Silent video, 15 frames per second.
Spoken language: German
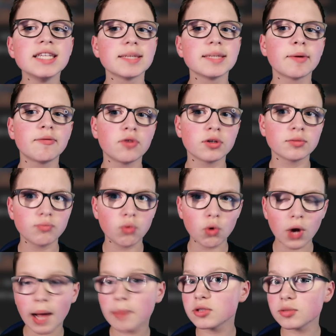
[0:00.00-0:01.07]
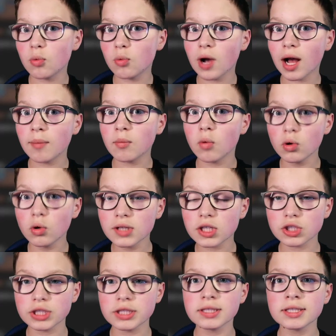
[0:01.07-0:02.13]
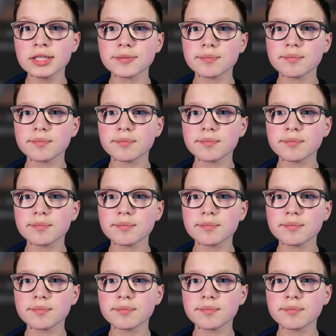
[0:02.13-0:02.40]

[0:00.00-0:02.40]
aber von Programm zu Programm unterschiedlich.